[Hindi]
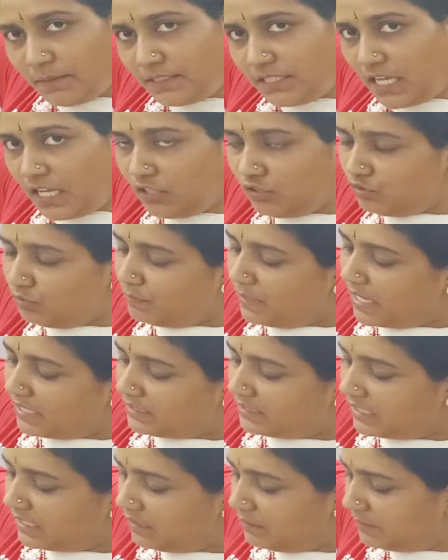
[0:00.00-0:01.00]
बताएं तो
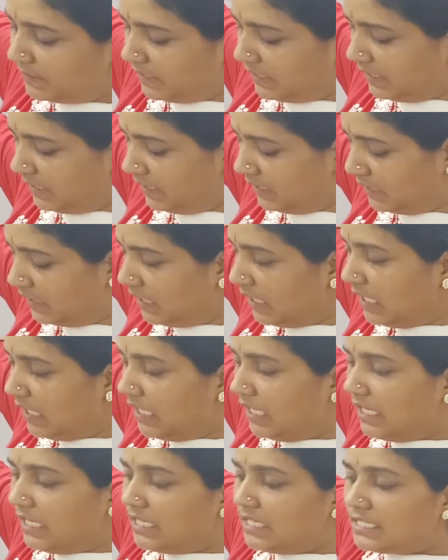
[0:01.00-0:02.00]
बात नहीं बनेगी
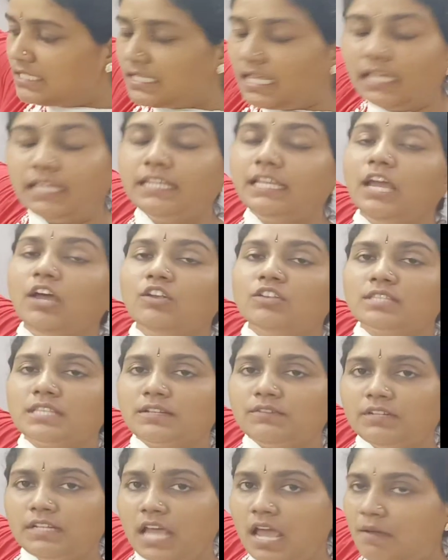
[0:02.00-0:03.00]
संज्ञा और
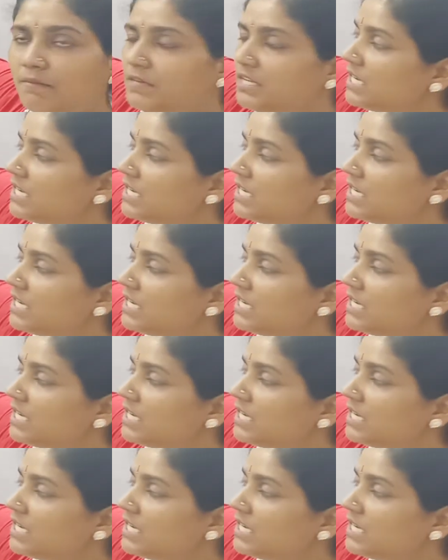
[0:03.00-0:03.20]
सर्वनाम